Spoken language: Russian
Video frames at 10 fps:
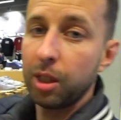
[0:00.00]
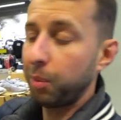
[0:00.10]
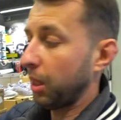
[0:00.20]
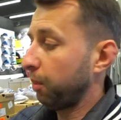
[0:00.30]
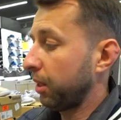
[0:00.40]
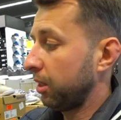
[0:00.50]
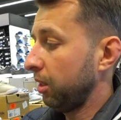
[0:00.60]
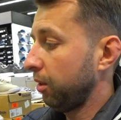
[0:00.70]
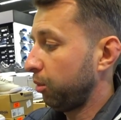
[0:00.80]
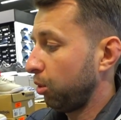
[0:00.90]
у них
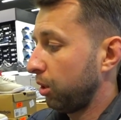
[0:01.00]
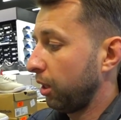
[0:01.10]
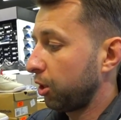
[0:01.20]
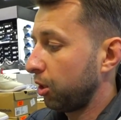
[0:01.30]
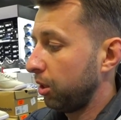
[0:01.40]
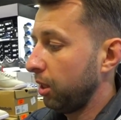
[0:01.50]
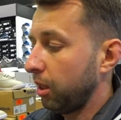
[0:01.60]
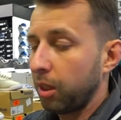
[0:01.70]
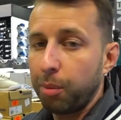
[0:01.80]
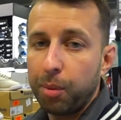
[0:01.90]
50%, то есть на наши
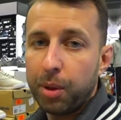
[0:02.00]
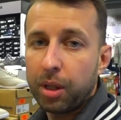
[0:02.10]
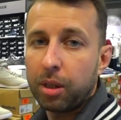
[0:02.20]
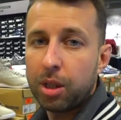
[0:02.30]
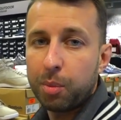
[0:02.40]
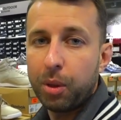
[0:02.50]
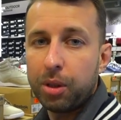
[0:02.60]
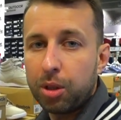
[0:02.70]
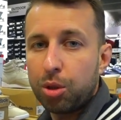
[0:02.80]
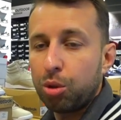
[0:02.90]
деньги это примерно
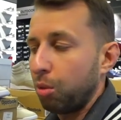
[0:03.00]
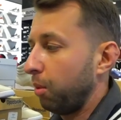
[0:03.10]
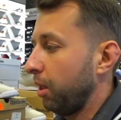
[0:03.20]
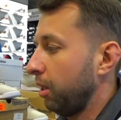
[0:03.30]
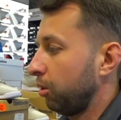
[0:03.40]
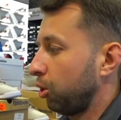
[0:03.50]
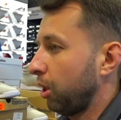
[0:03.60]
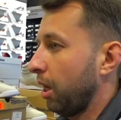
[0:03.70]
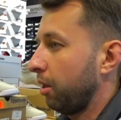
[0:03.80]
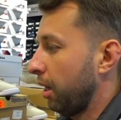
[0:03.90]
3500 рублей. И
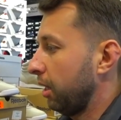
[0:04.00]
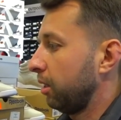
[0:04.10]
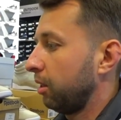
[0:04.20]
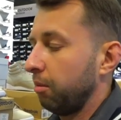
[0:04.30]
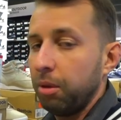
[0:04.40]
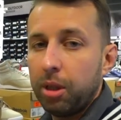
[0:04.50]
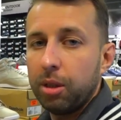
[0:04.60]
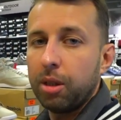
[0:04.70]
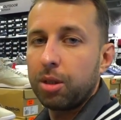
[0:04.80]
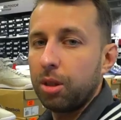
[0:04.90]
считаю, реально это
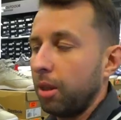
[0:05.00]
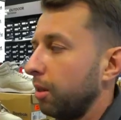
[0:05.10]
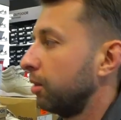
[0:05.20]
выгодная цена.